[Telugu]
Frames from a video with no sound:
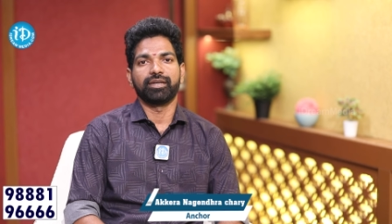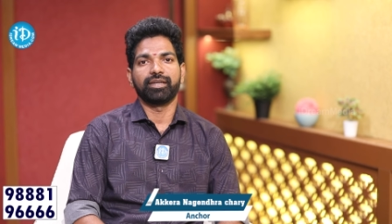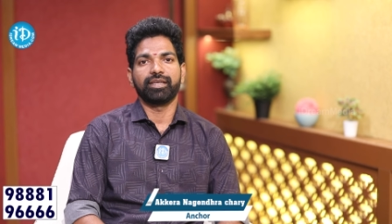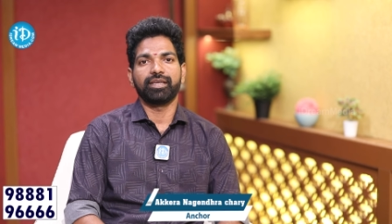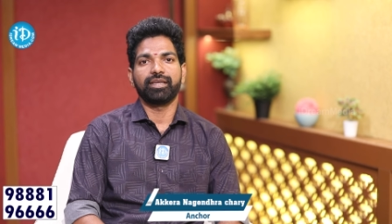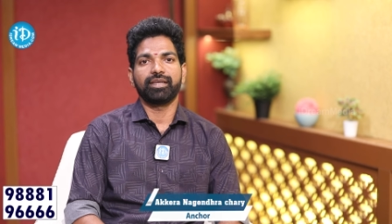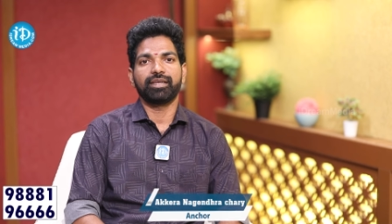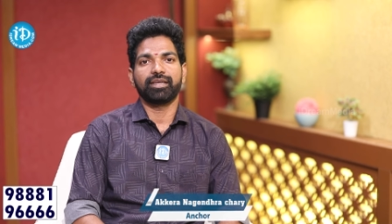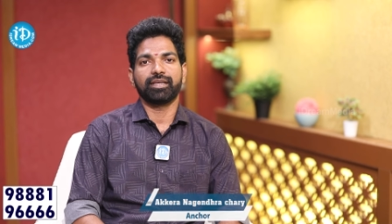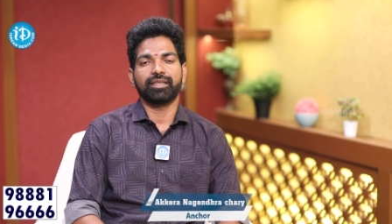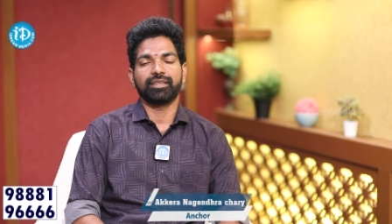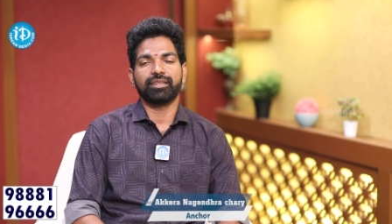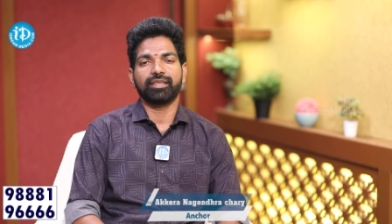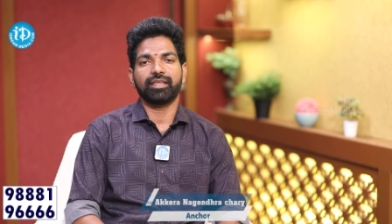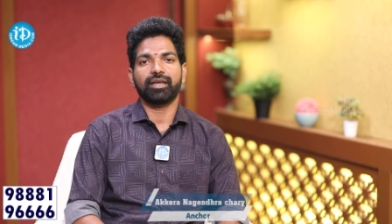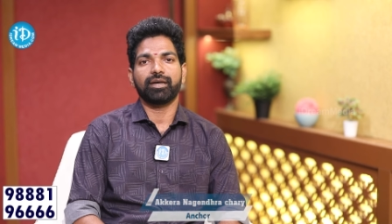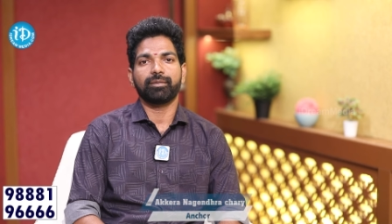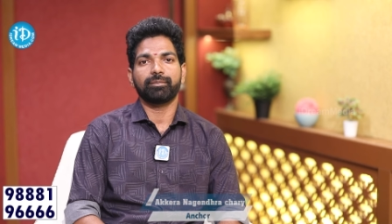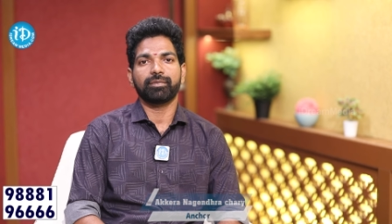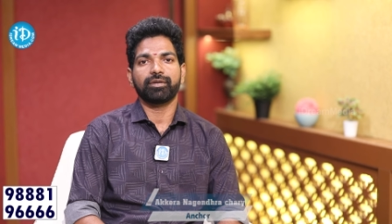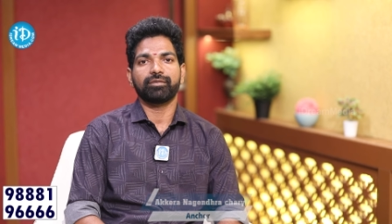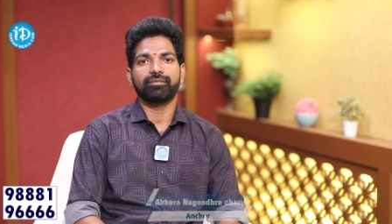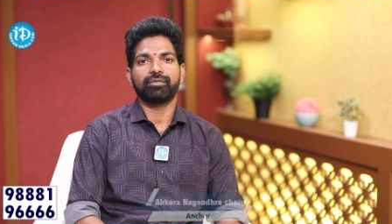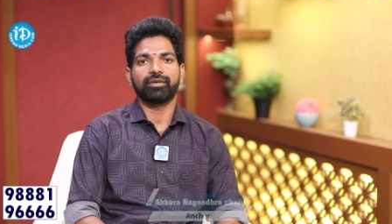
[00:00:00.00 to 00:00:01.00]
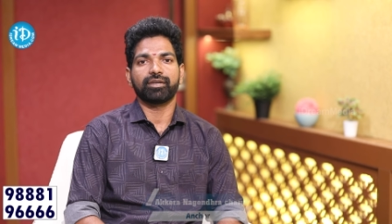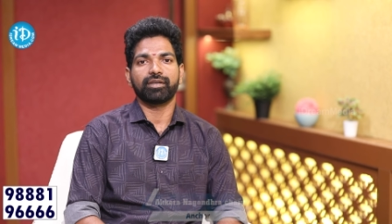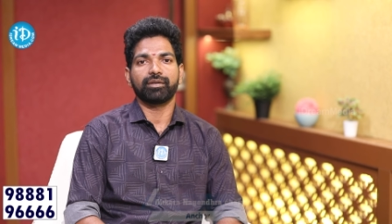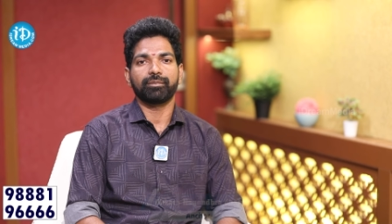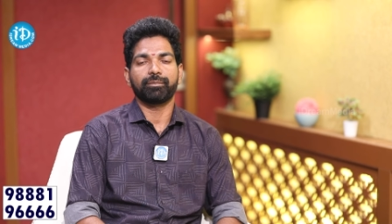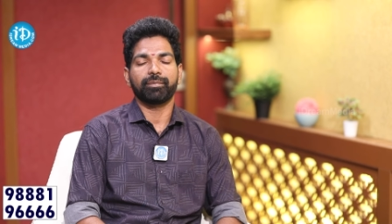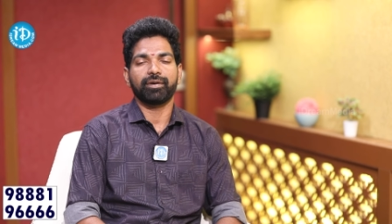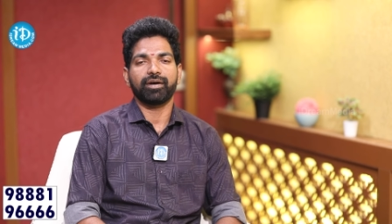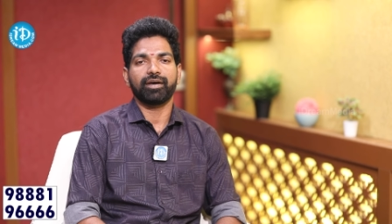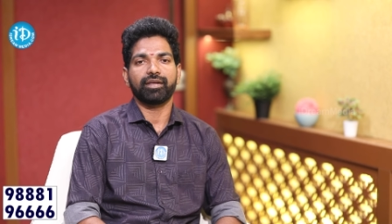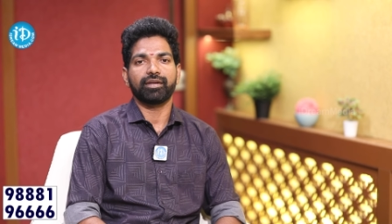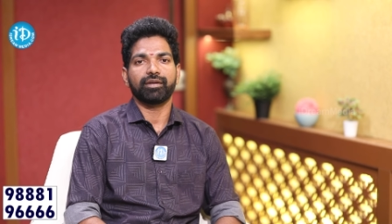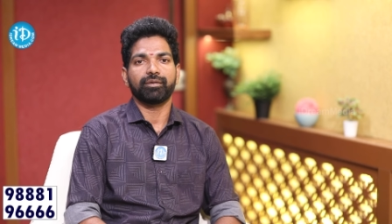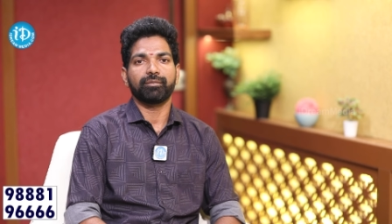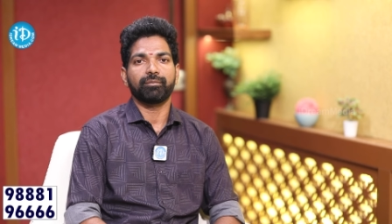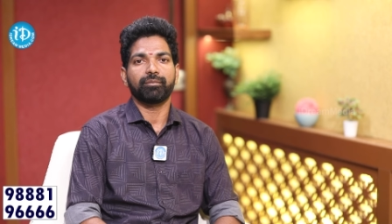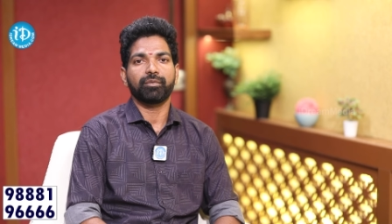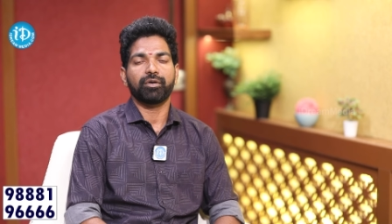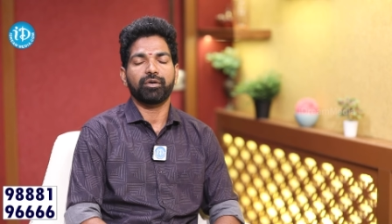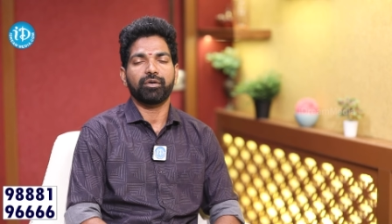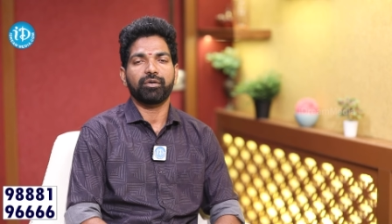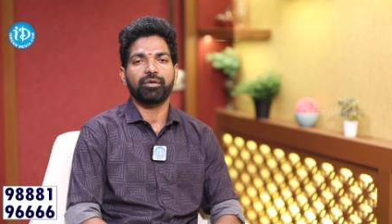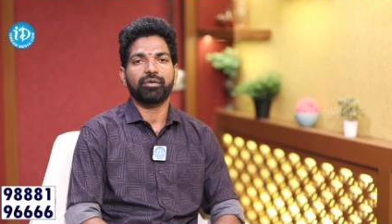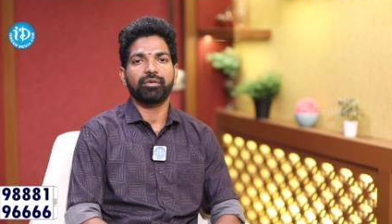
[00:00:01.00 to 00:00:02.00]
నీ అందామె
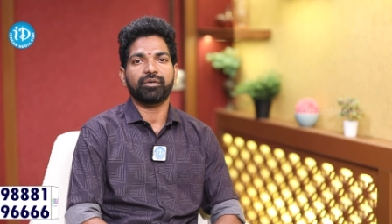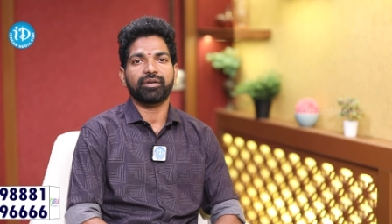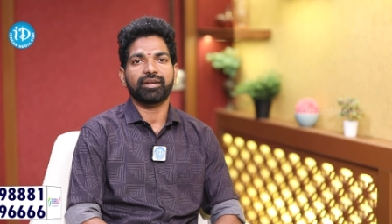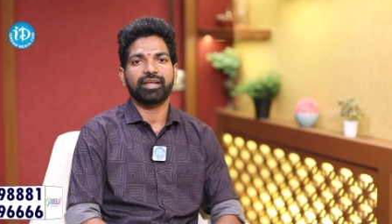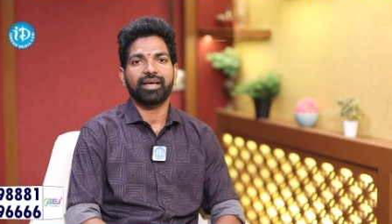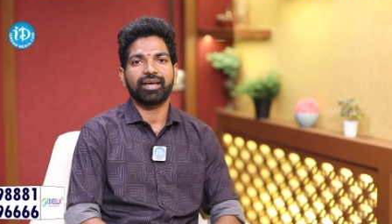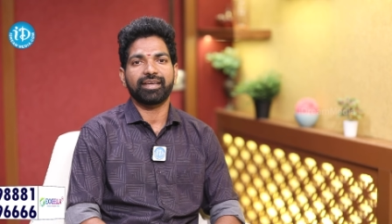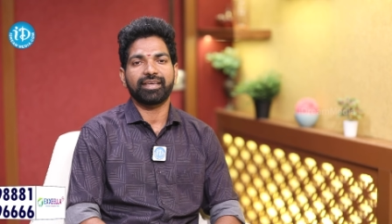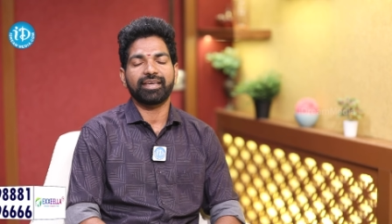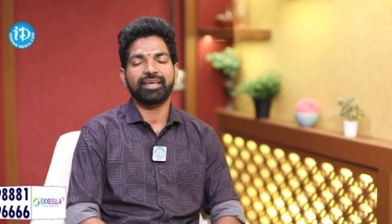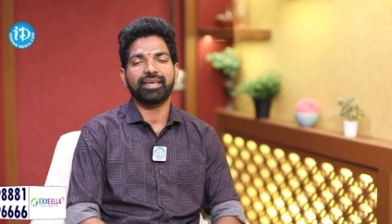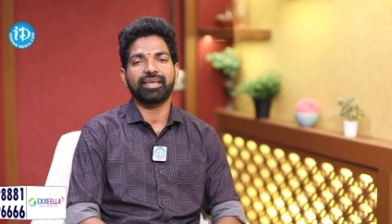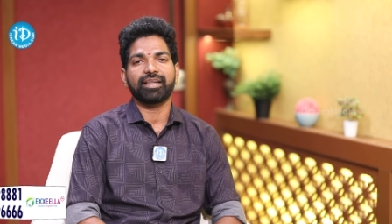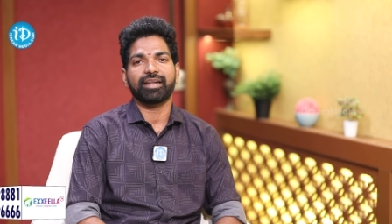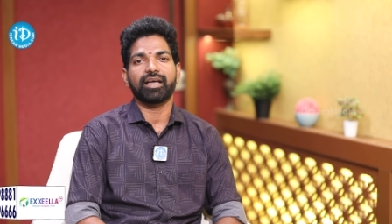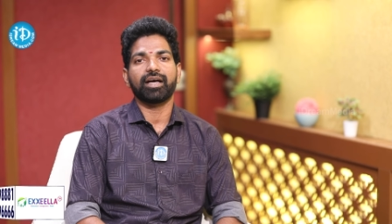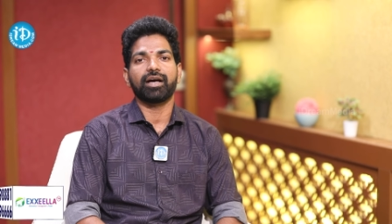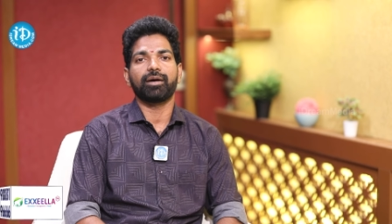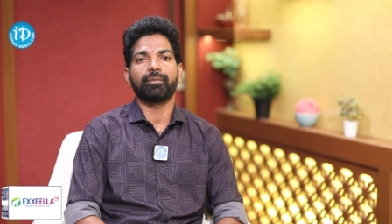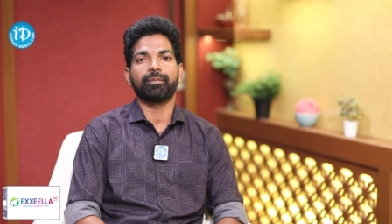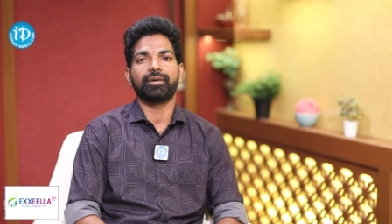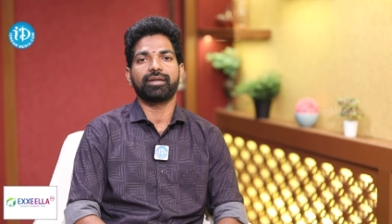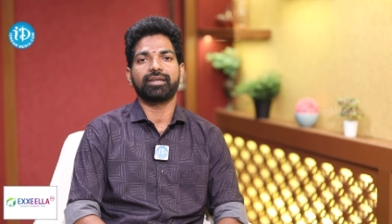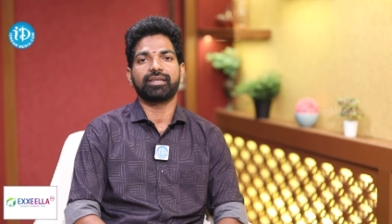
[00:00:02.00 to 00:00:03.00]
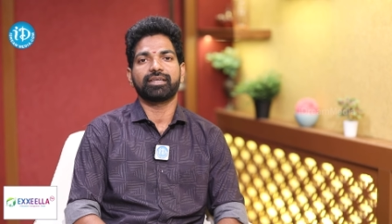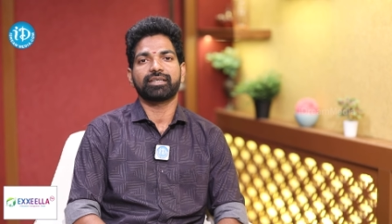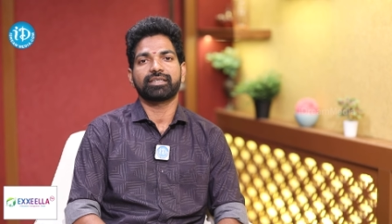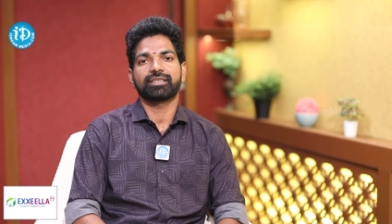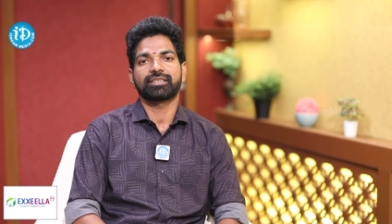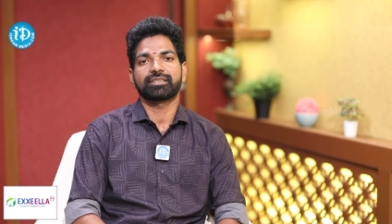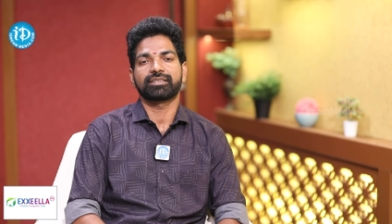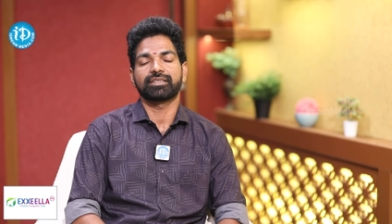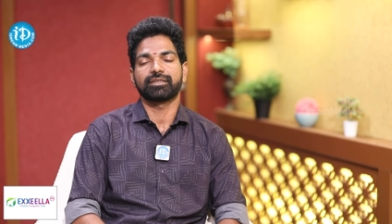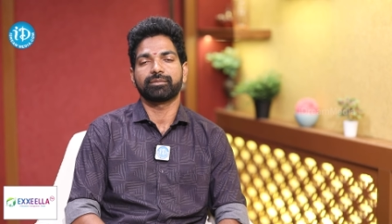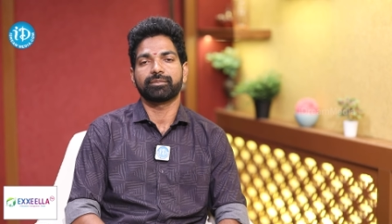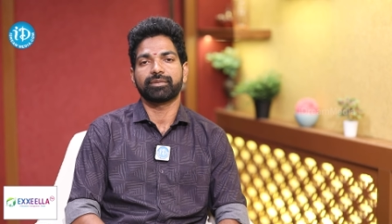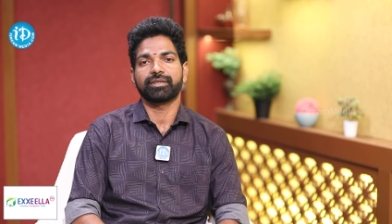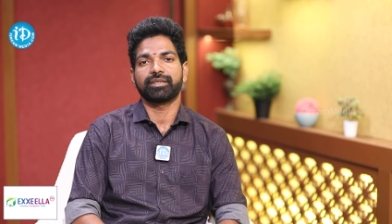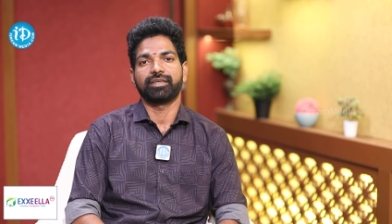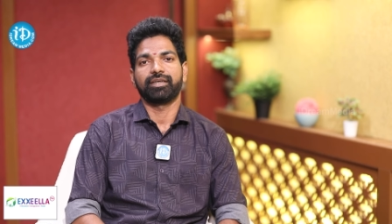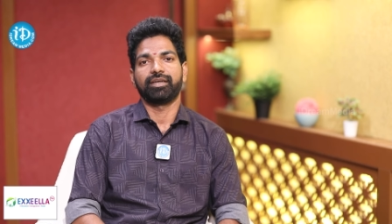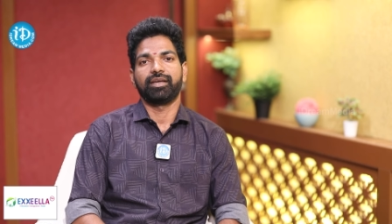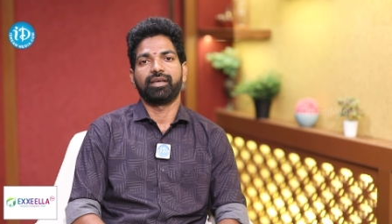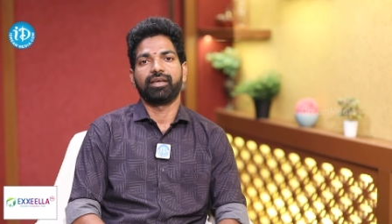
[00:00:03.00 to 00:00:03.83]
వరిపాలమ్మో రాయే రామలక్ష్మి